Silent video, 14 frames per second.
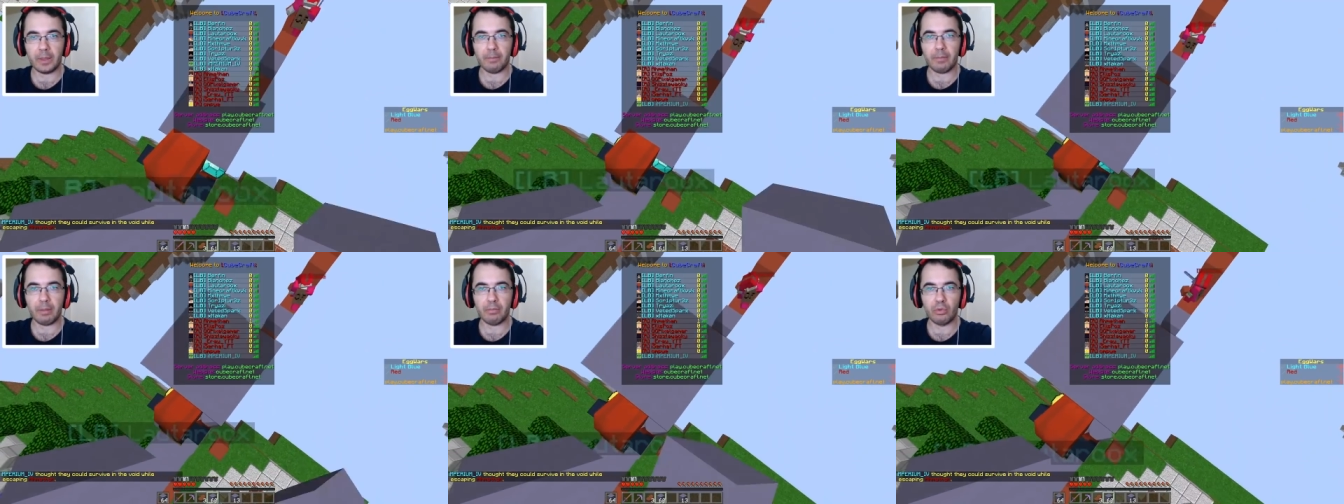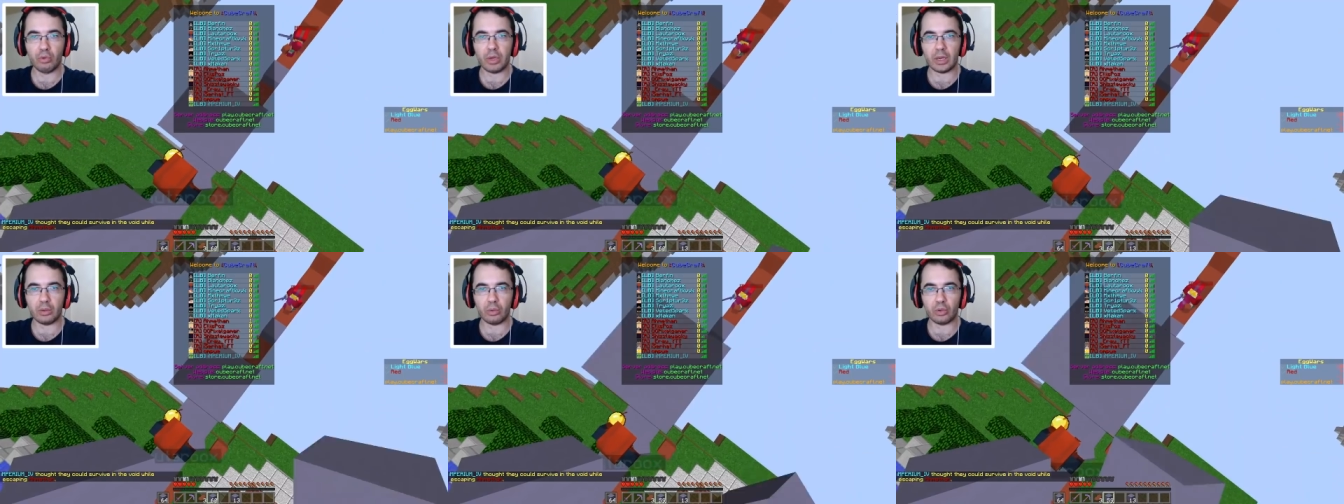Ben bir
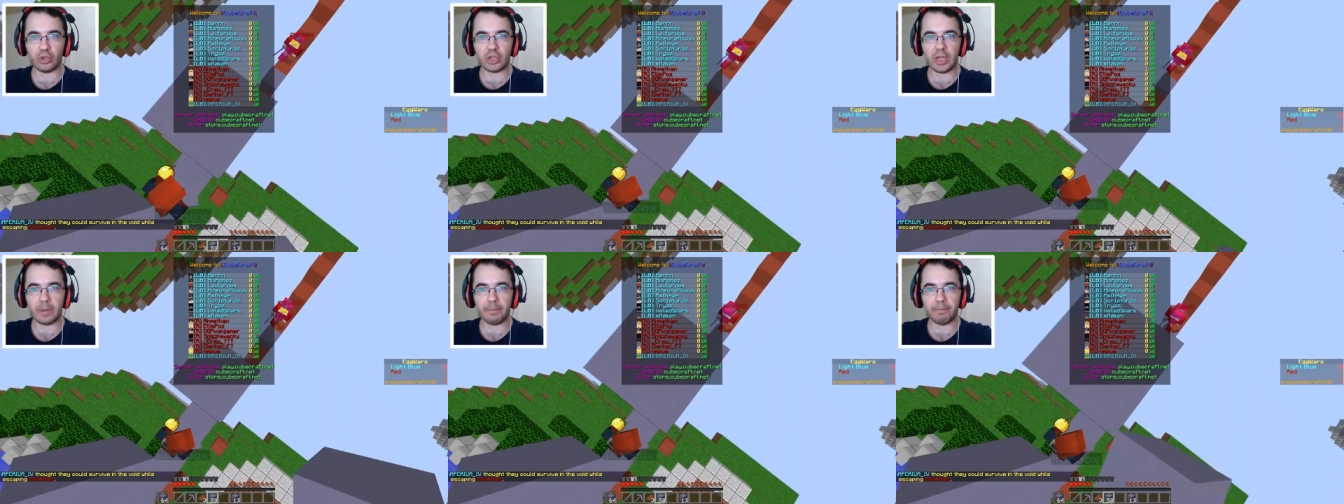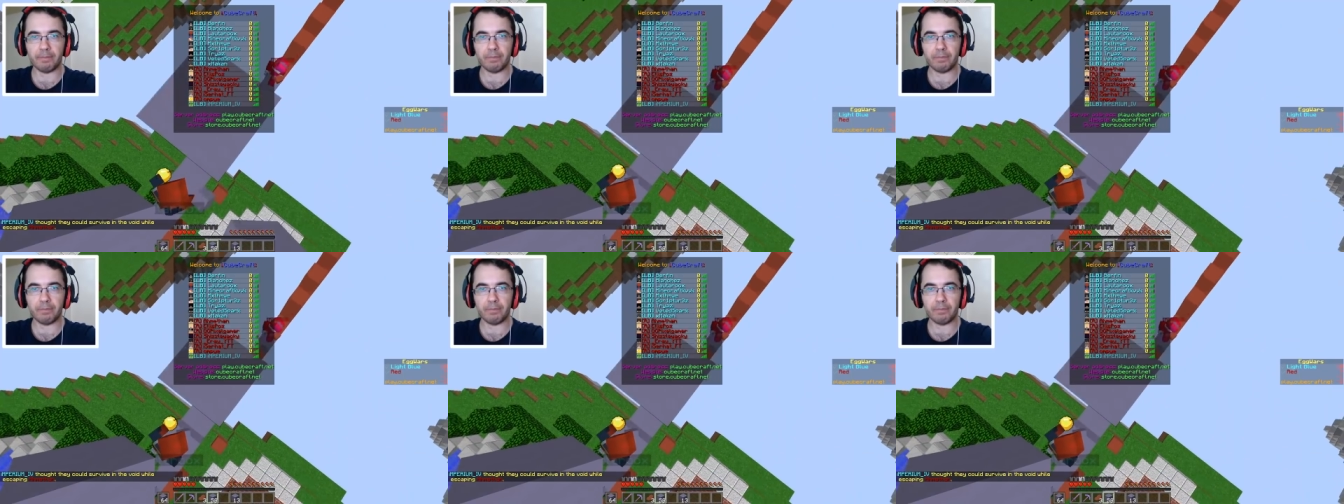yukarı doğru çıkayım.